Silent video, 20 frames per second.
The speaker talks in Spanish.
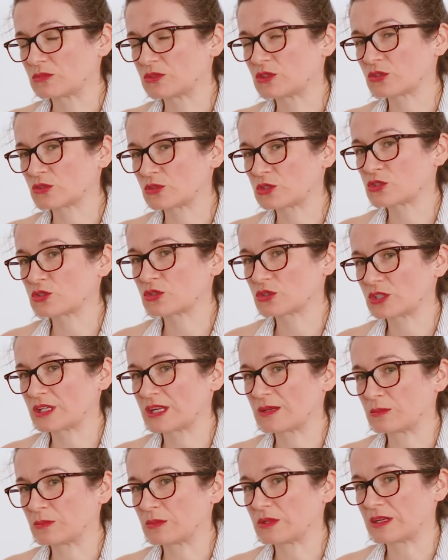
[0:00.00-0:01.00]
todo esto
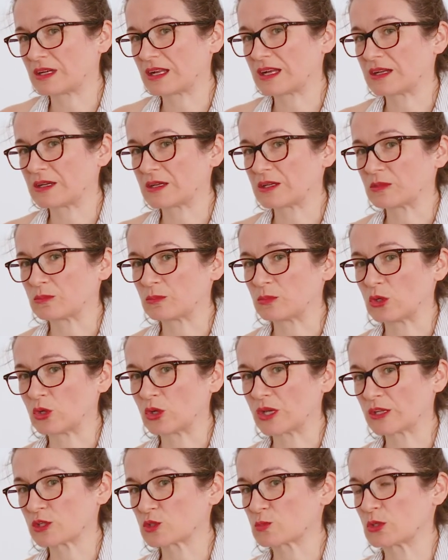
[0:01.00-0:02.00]
eran, eran
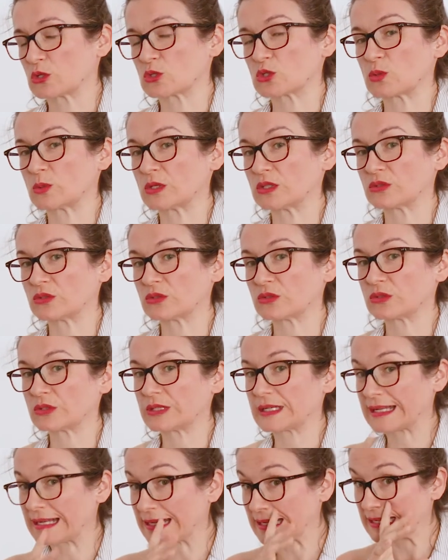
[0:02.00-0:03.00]
bloqueos, pero sobre todo
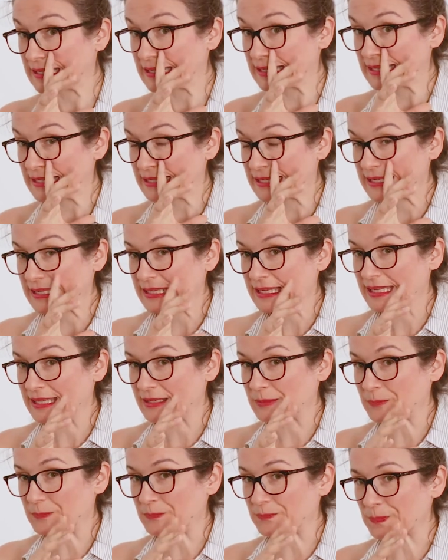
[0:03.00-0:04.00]
era
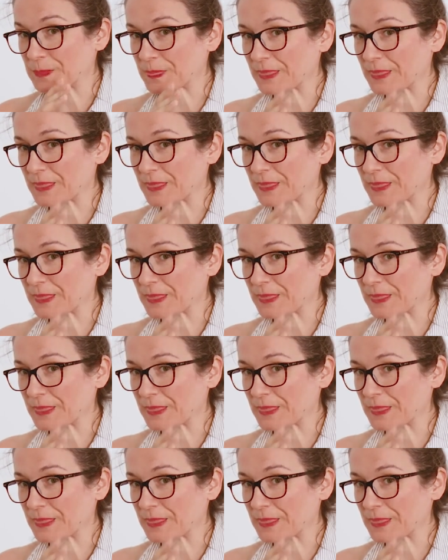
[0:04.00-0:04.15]
em,